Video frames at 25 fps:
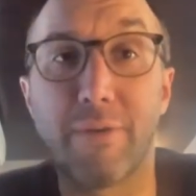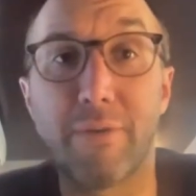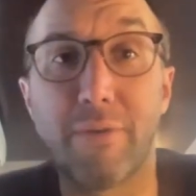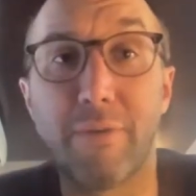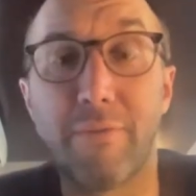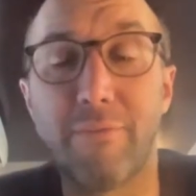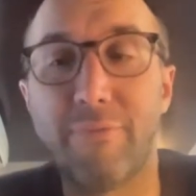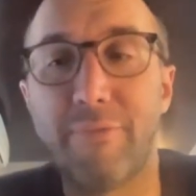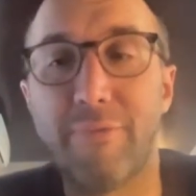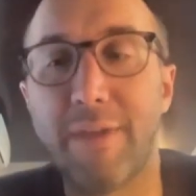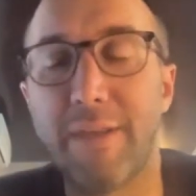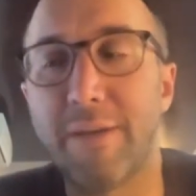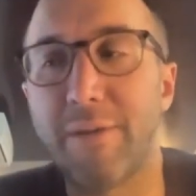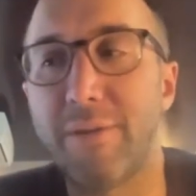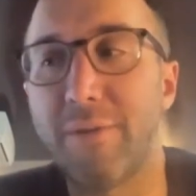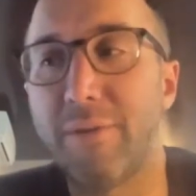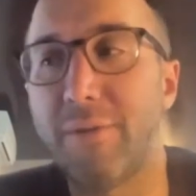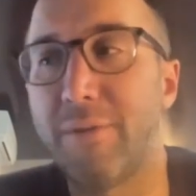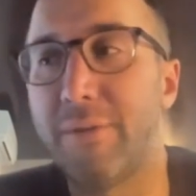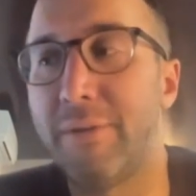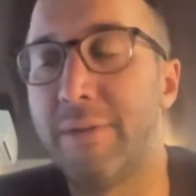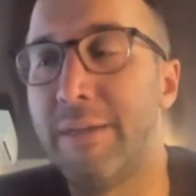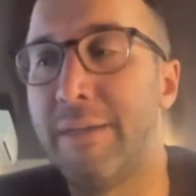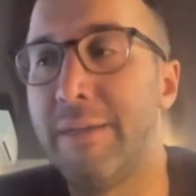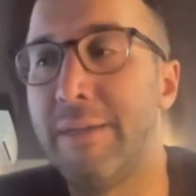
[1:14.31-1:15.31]
È un
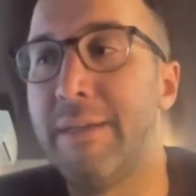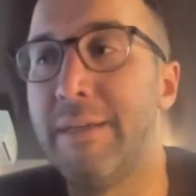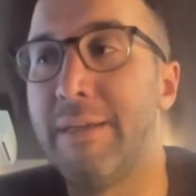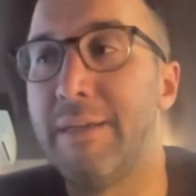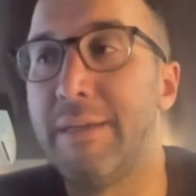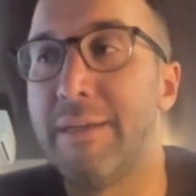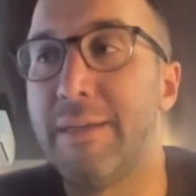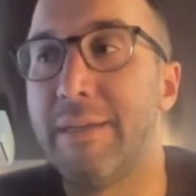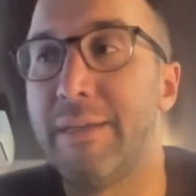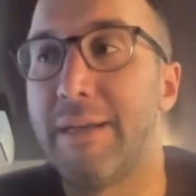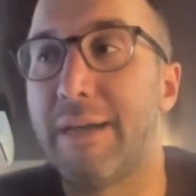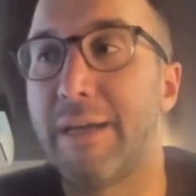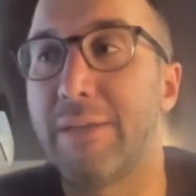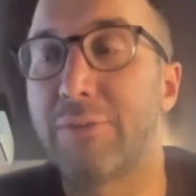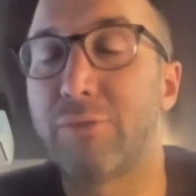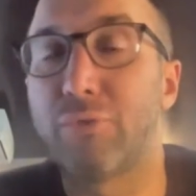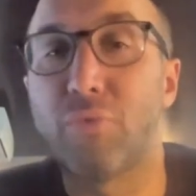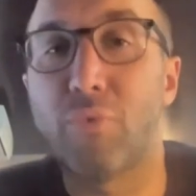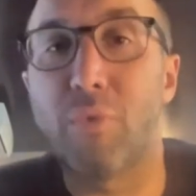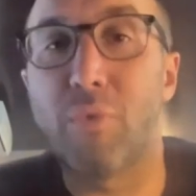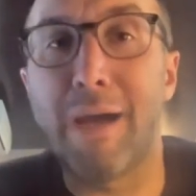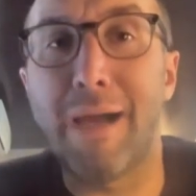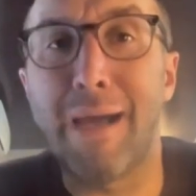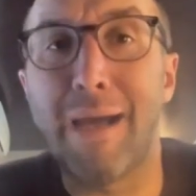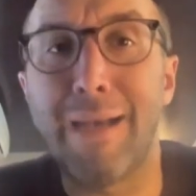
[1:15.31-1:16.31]
inferno
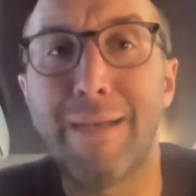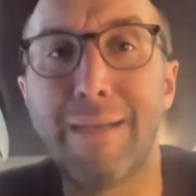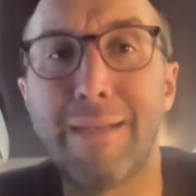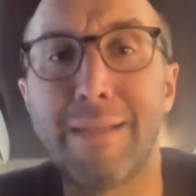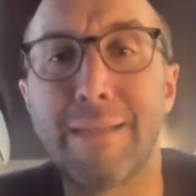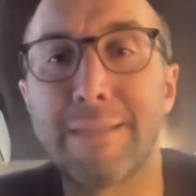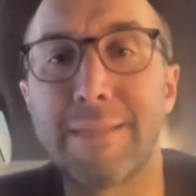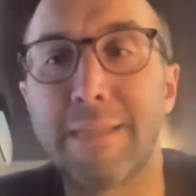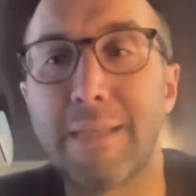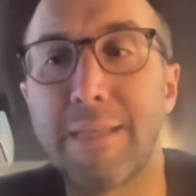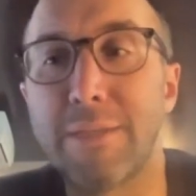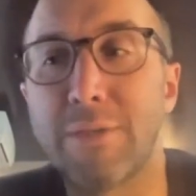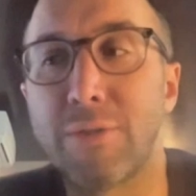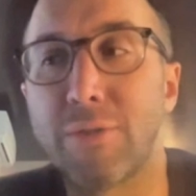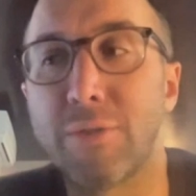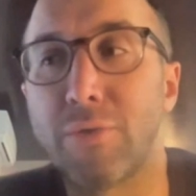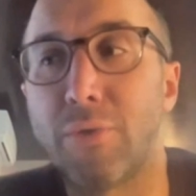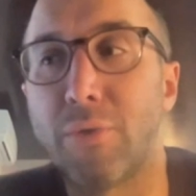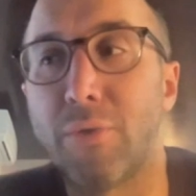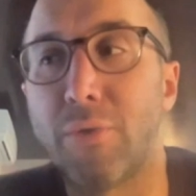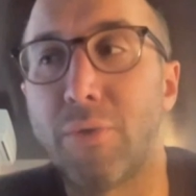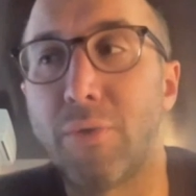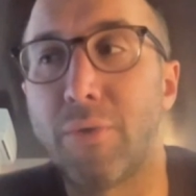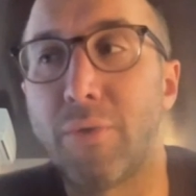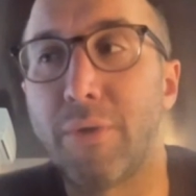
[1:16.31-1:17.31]
attuale nel
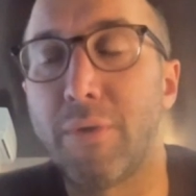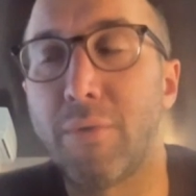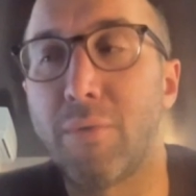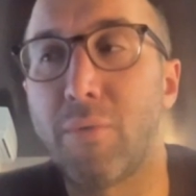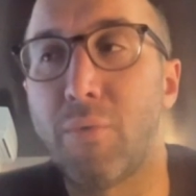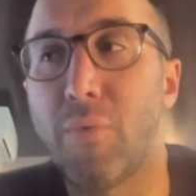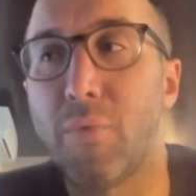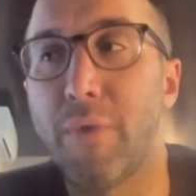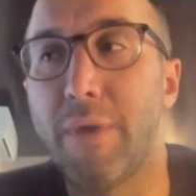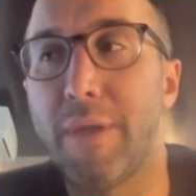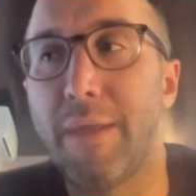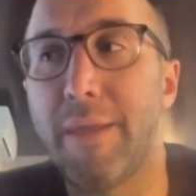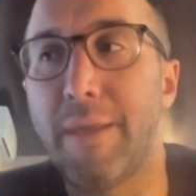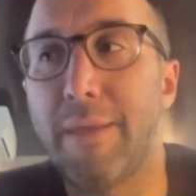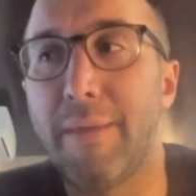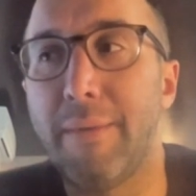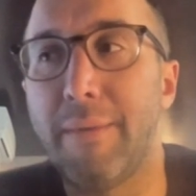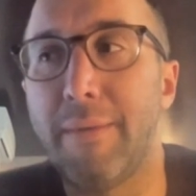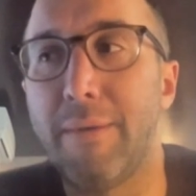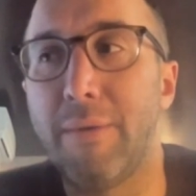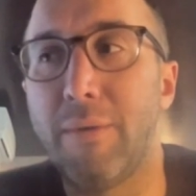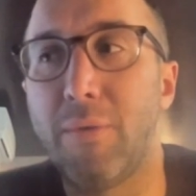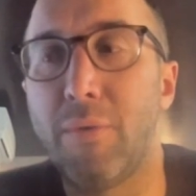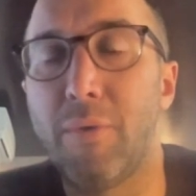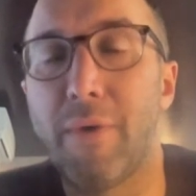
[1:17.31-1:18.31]
senso in
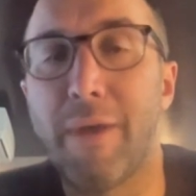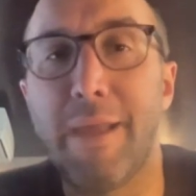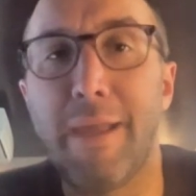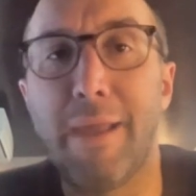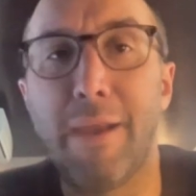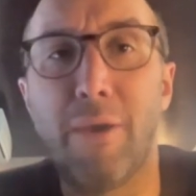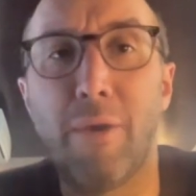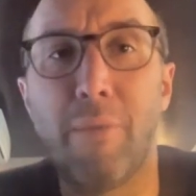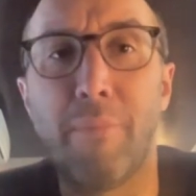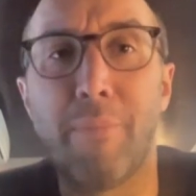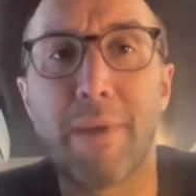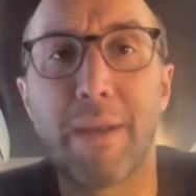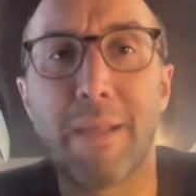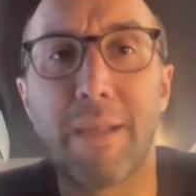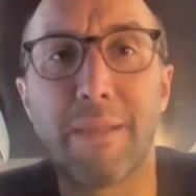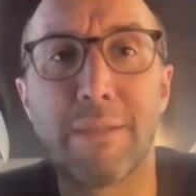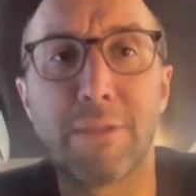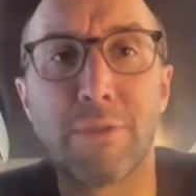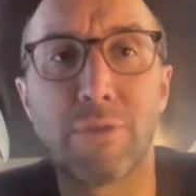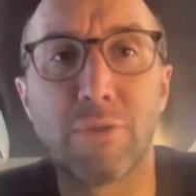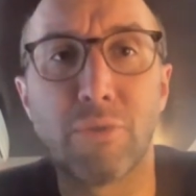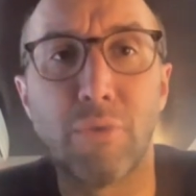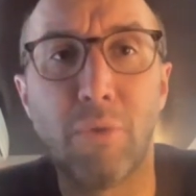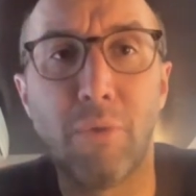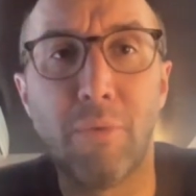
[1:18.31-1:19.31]
cui lo è l'opera
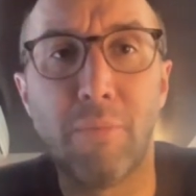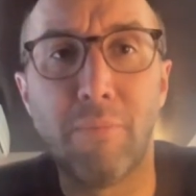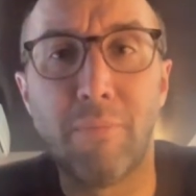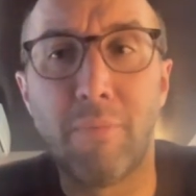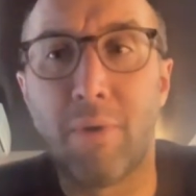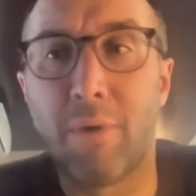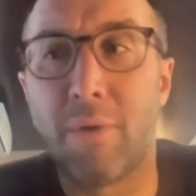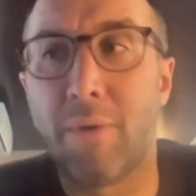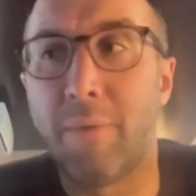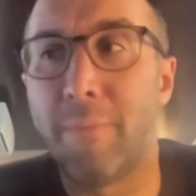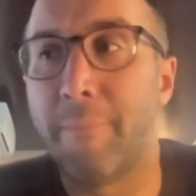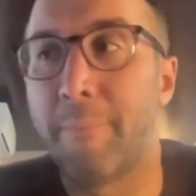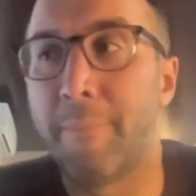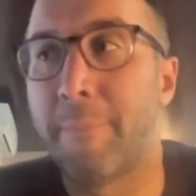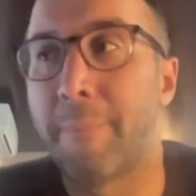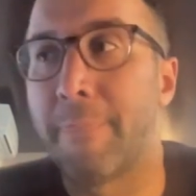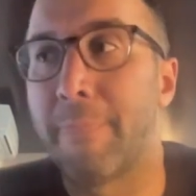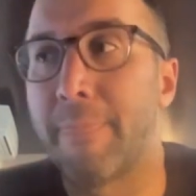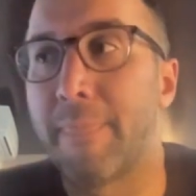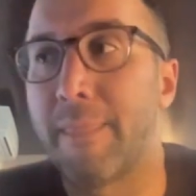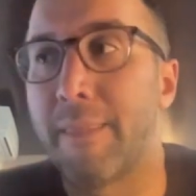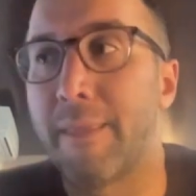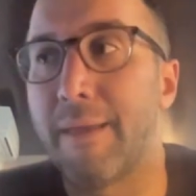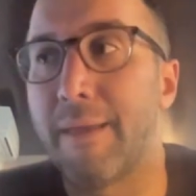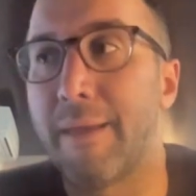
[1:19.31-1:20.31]
del Sommo,
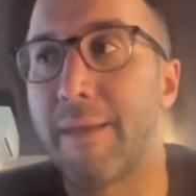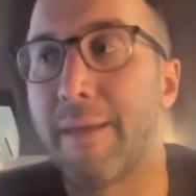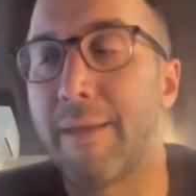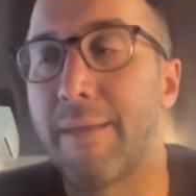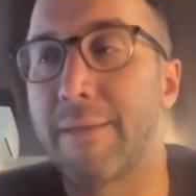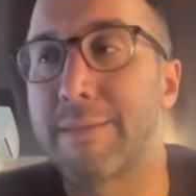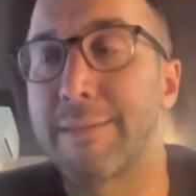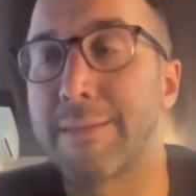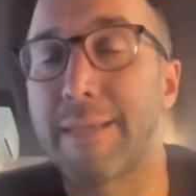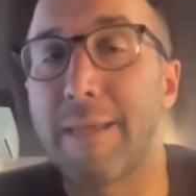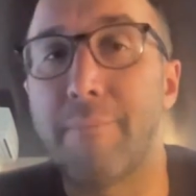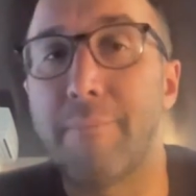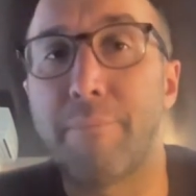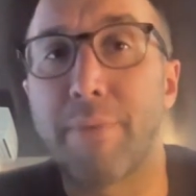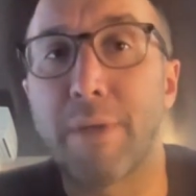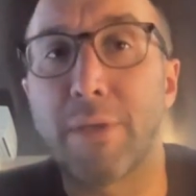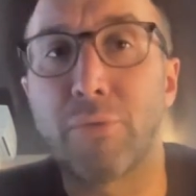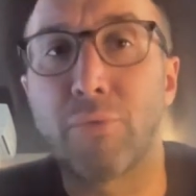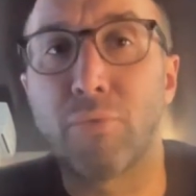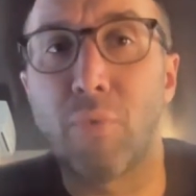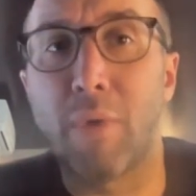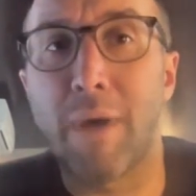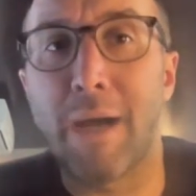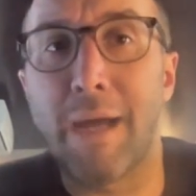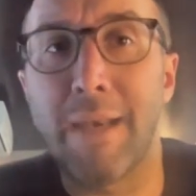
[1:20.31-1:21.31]
eh, sempre
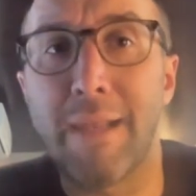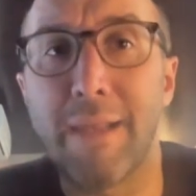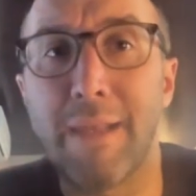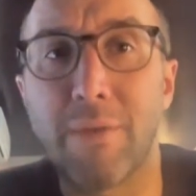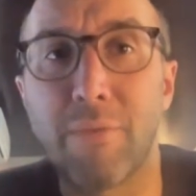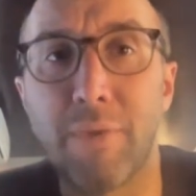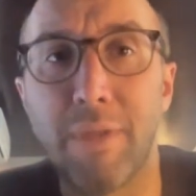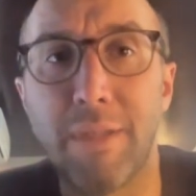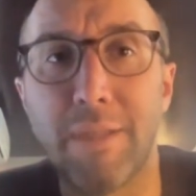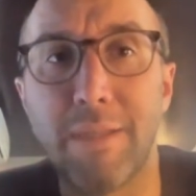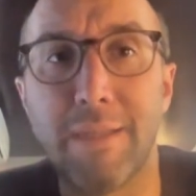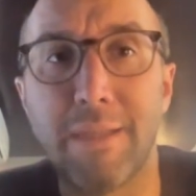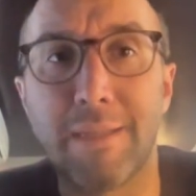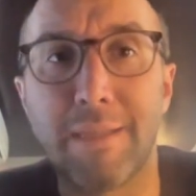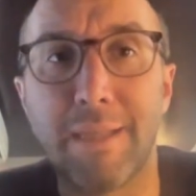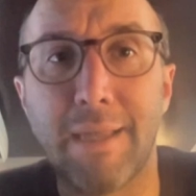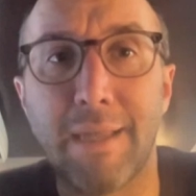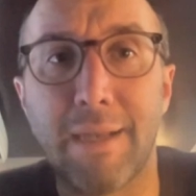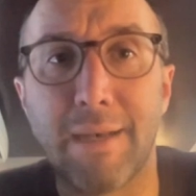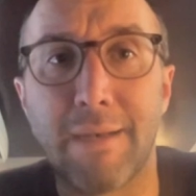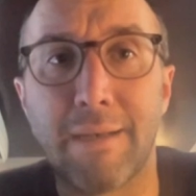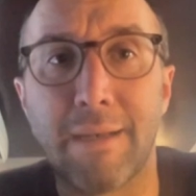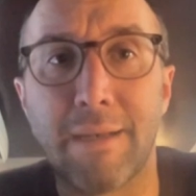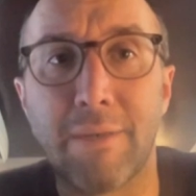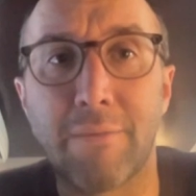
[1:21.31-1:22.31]
attuale e quindi
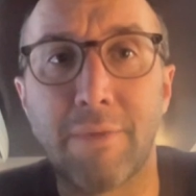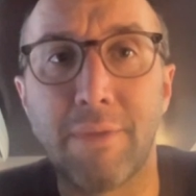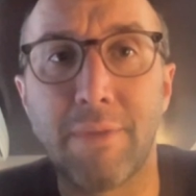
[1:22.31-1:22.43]
eterna.